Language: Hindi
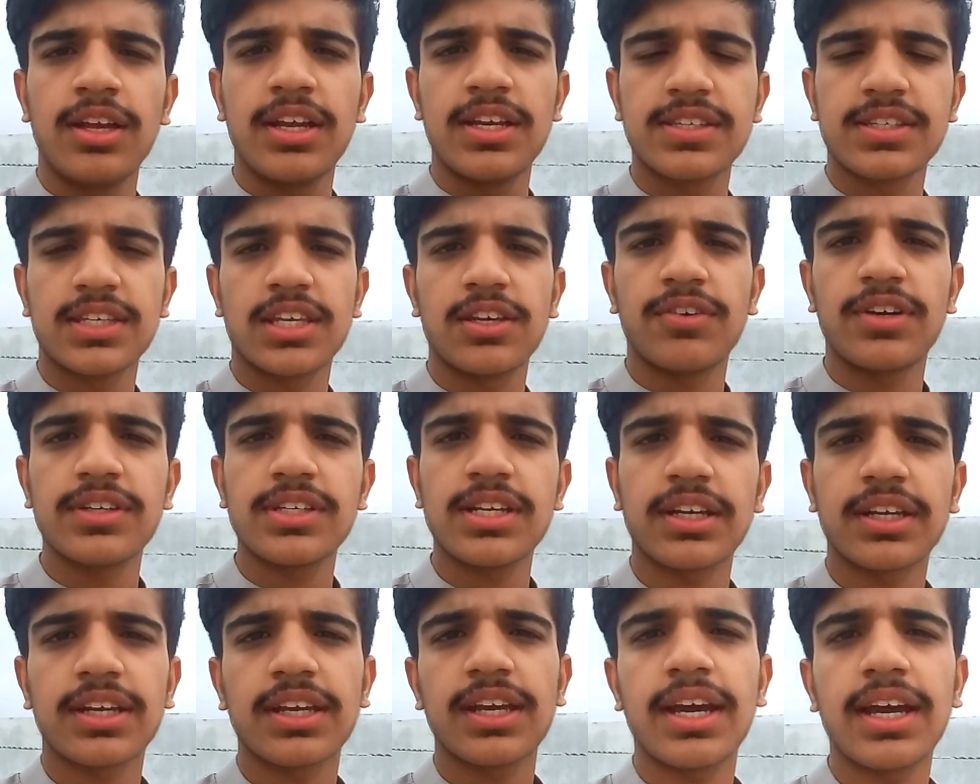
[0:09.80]
इसकी
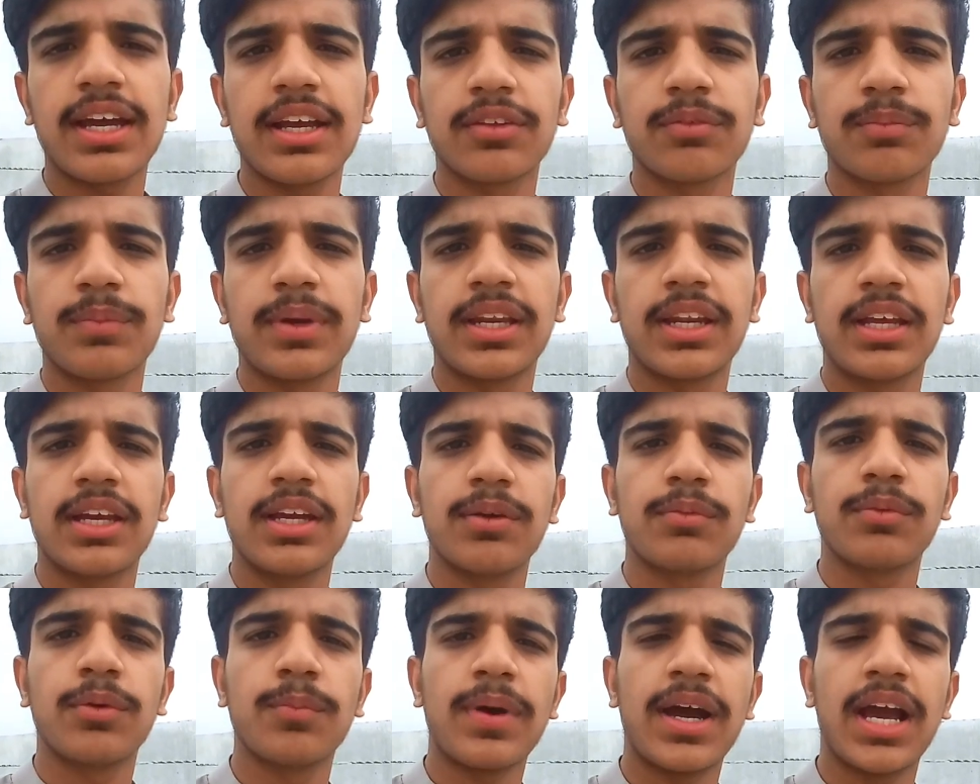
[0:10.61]
वजह क्या है मेरे
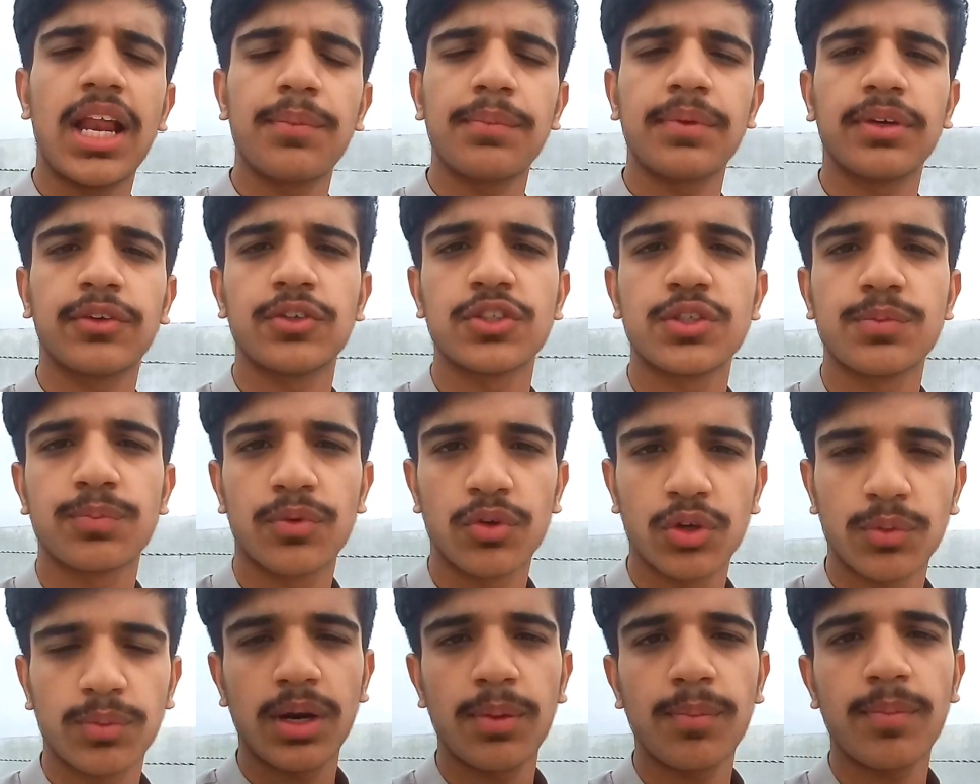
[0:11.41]
मोबाइल में कुछ
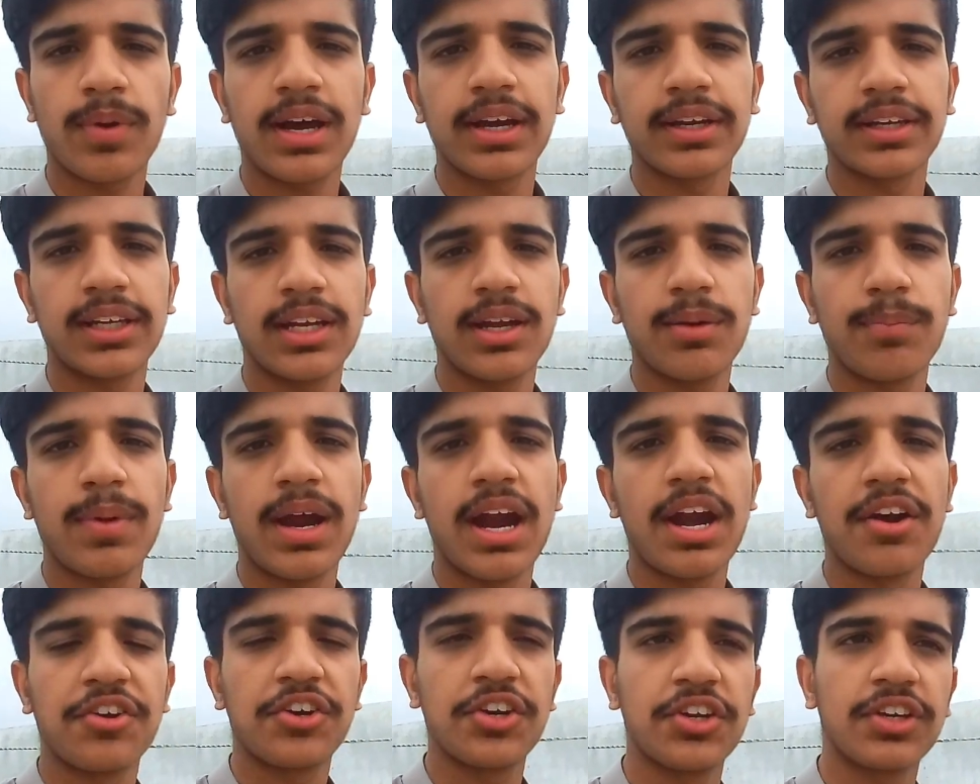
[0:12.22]
प्रॉब्लम आ गई है
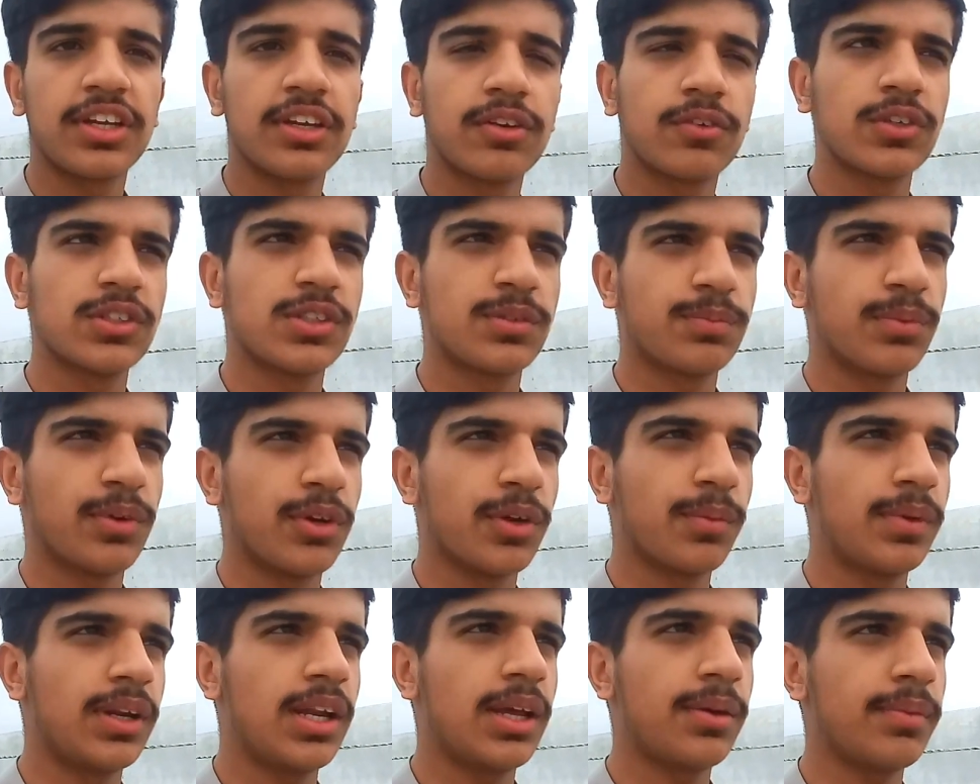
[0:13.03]
बैटरी की कुछ
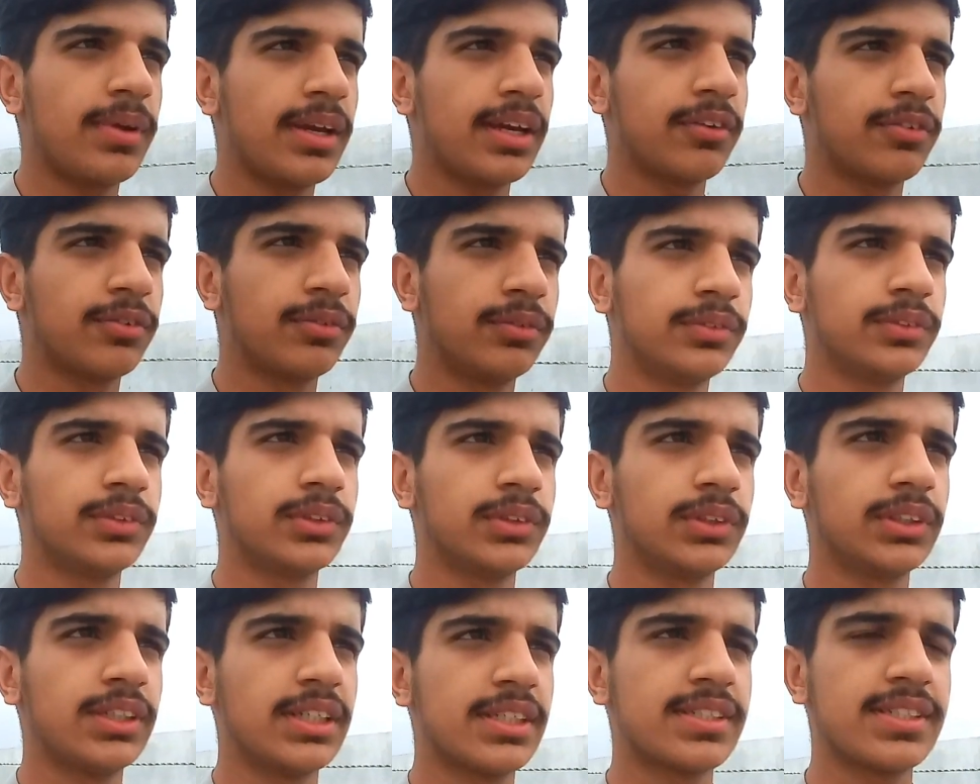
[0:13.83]
प्रॉब्लम है
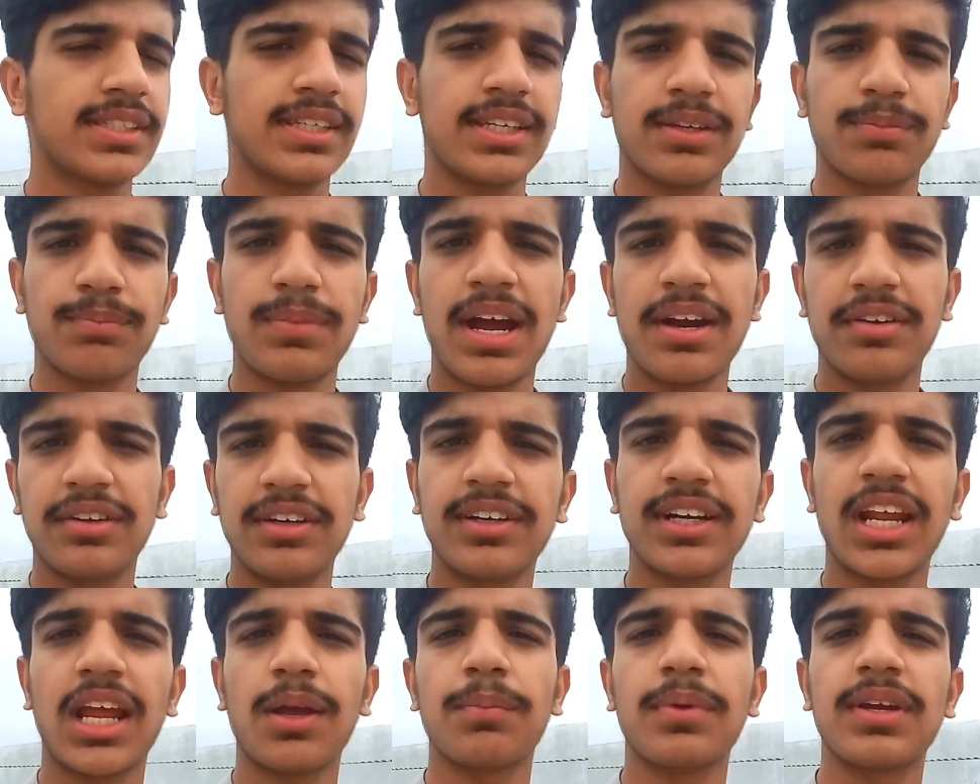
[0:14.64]
जिससे बैटरी
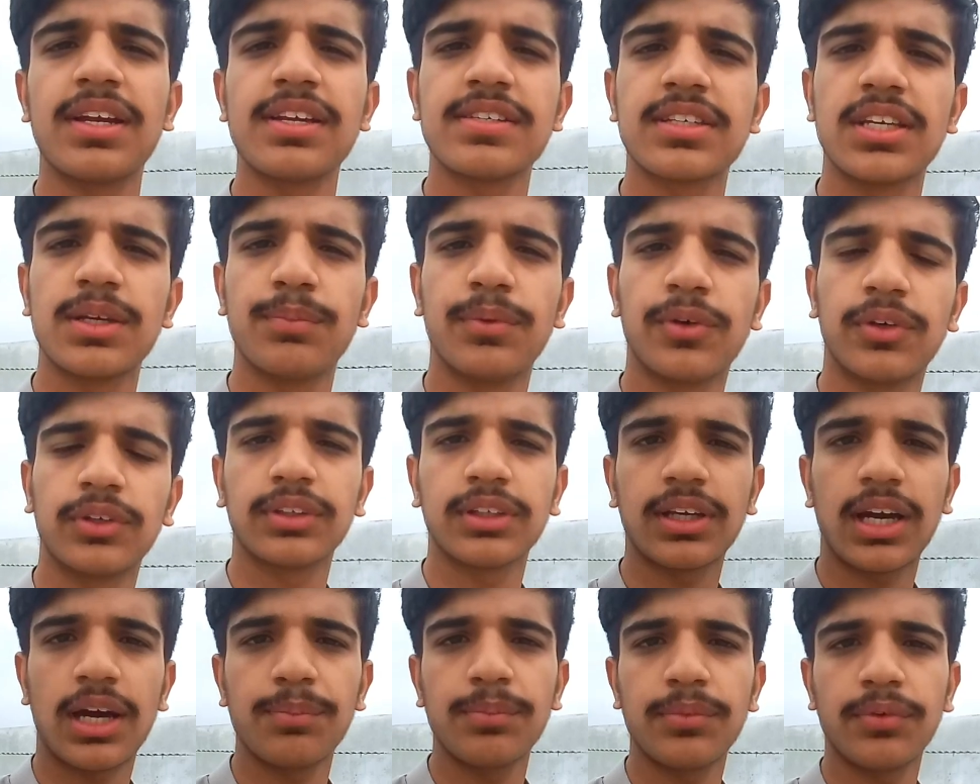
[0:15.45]
टाइमिंग इसकी
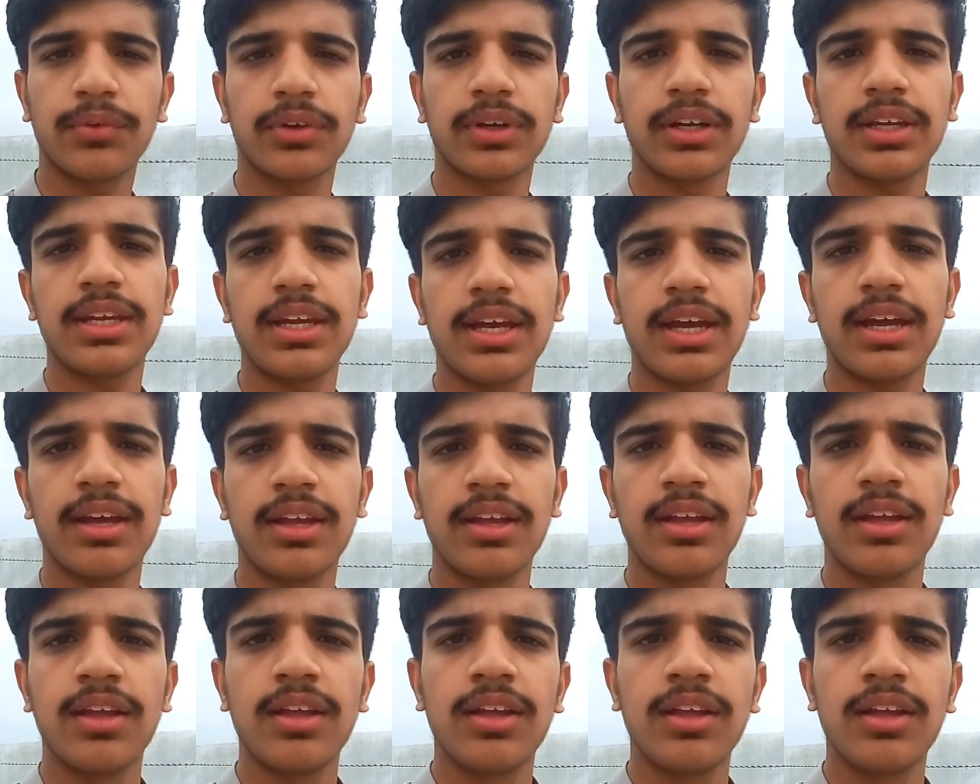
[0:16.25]
बहुत कम हो गई है